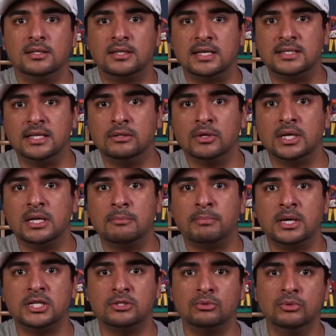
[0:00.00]
está escrito aqui na
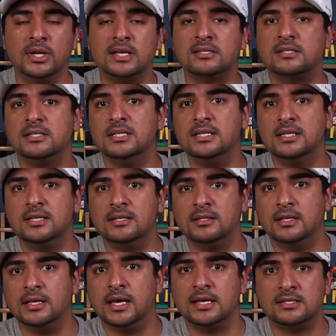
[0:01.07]
partitura é assim,
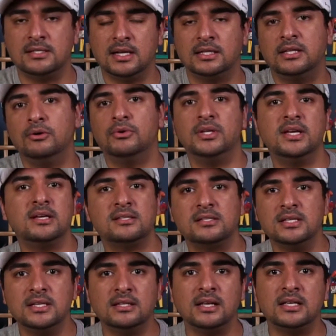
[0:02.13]
que, é assim, na teoria é
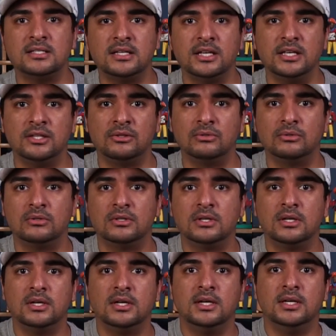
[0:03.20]
assim que está escrito.
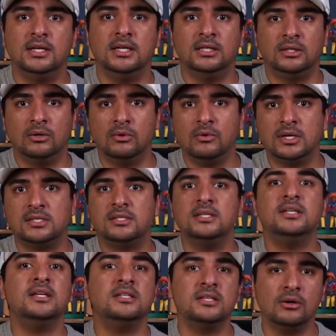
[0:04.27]
Então,
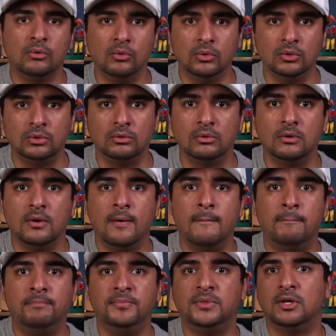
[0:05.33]
assim que executo.
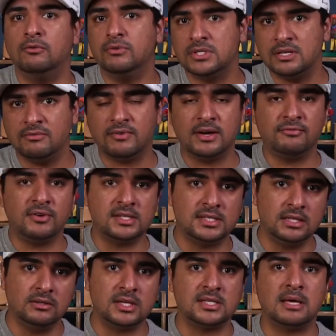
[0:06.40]
Então, você vai
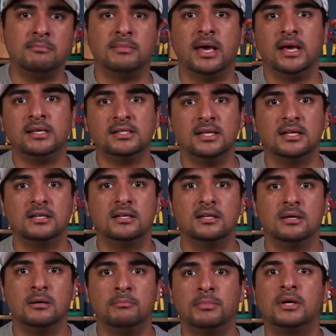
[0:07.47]
fazendo essa mescla
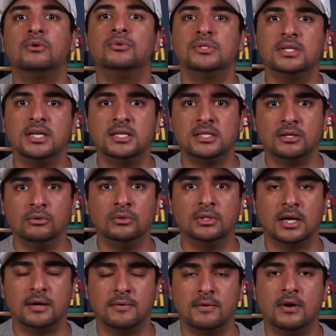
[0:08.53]
para conseguir
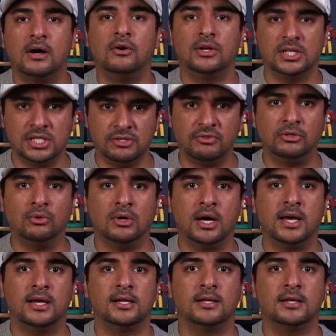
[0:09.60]
executar. Agora a gente vai tocar